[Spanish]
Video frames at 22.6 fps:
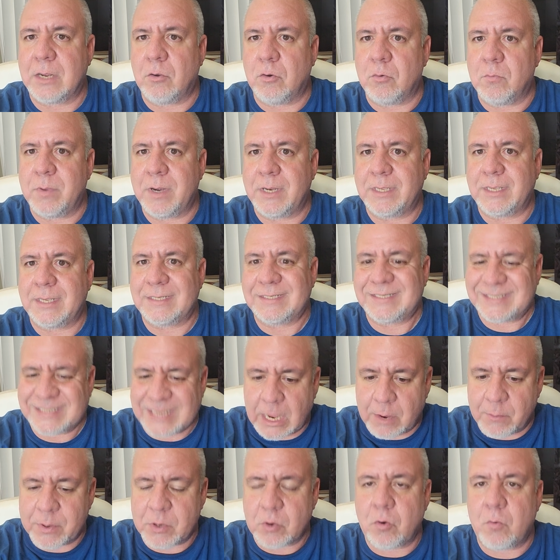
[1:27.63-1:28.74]
el hombre que
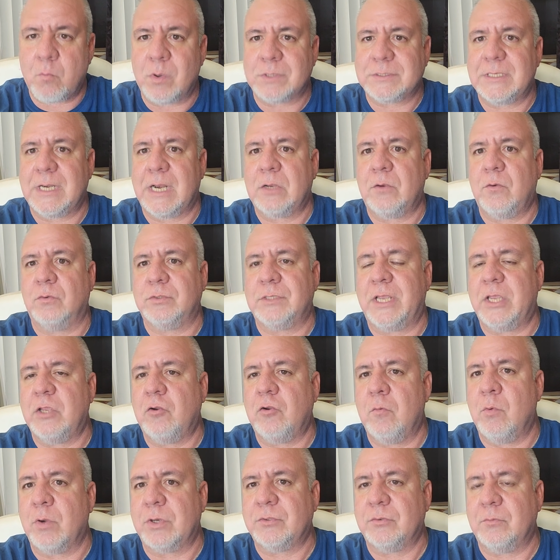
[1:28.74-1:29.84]
sabe cómo hacer las cosas y
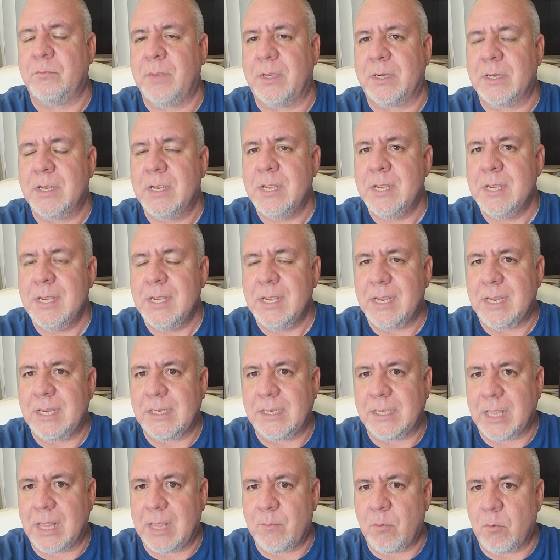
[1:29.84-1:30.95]
cómo resolver en
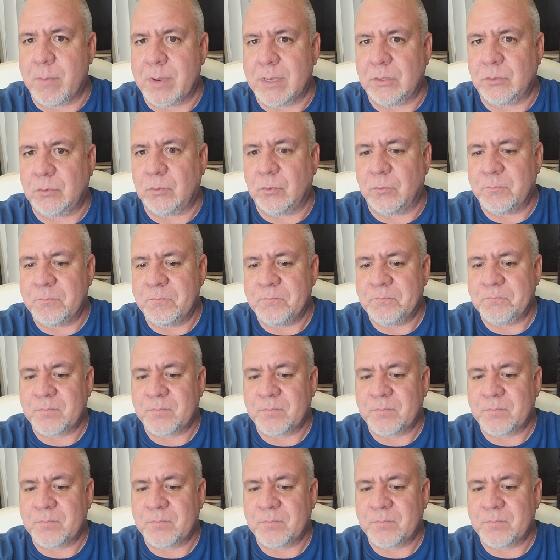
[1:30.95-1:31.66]
cada momento.